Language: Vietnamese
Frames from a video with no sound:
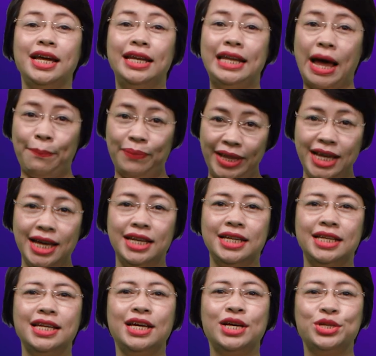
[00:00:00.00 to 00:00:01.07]
nạp
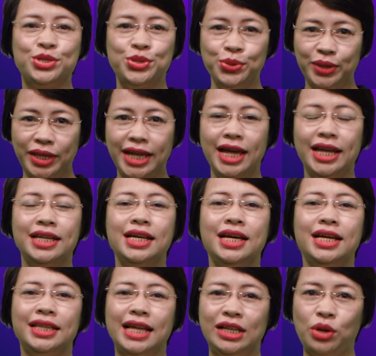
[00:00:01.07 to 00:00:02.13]
tiền, rút tiền,
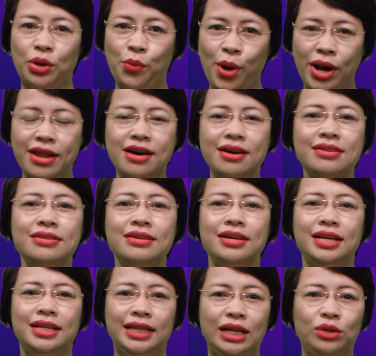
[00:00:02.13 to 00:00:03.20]
thanh toán hóa đơn,
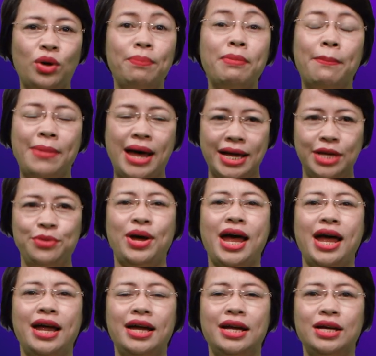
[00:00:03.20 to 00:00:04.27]
thanh toán bằng mã
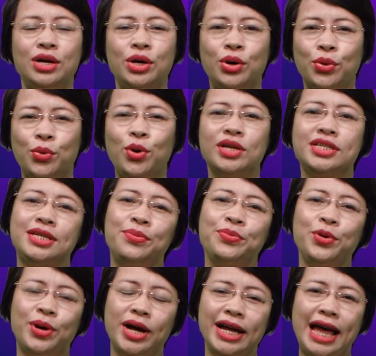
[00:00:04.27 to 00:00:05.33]
QR, cuộc
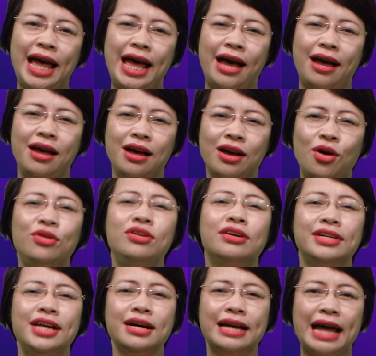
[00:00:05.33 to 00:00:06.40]
sống của khách hàng còn
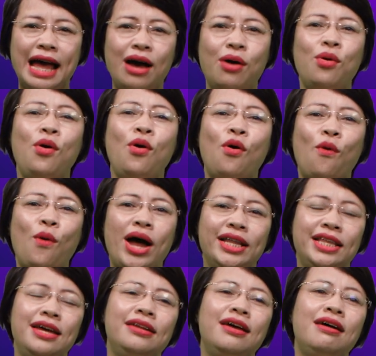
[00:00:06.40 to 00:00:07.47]
được nâng cao,
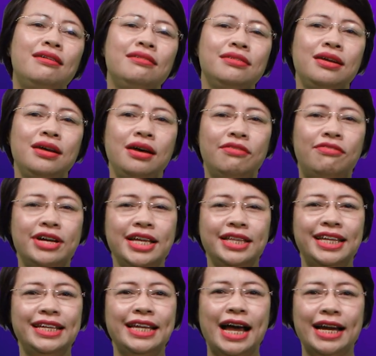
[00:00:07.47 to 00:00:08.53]
hoàn thiện hơn với
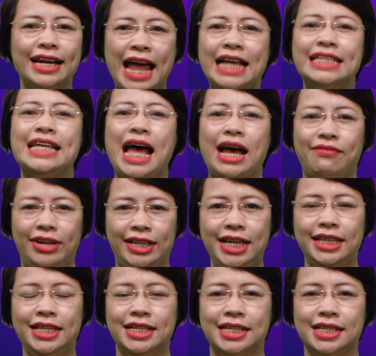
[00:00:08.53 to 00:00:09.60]
những tính năng đa dạng và
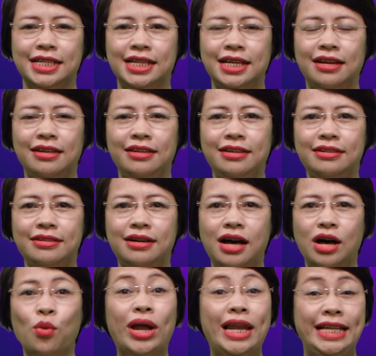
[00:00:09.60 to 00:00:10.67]
thiết thực như
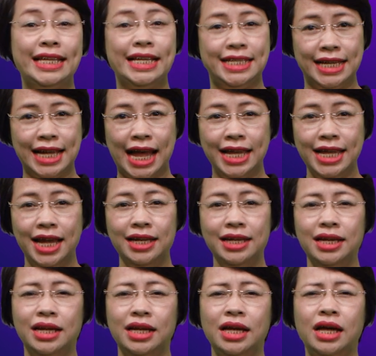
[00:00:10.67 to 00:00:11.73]
quản lý tài chính cá
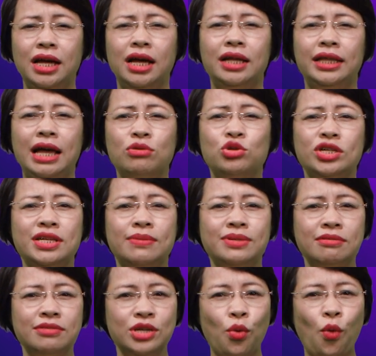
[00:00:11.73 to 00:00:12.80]
nhân, theo dõi chăm
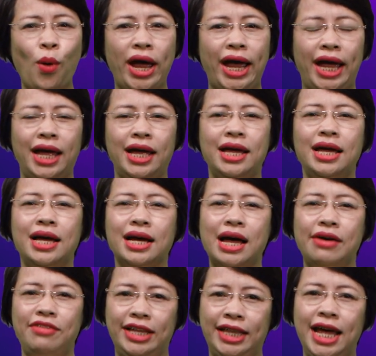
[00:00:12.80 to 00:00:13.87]
sóc sức khỏe,
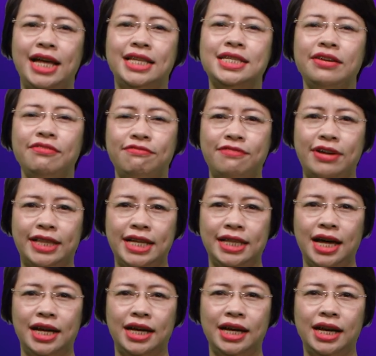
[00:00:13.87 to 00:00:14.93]
cả về thể chất và tinh
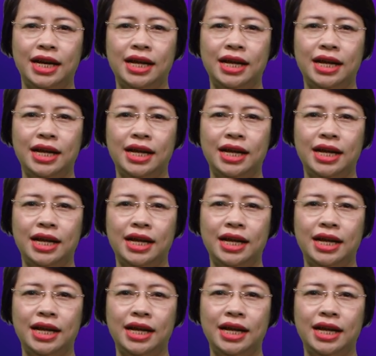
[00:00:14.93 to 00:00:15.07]
thần,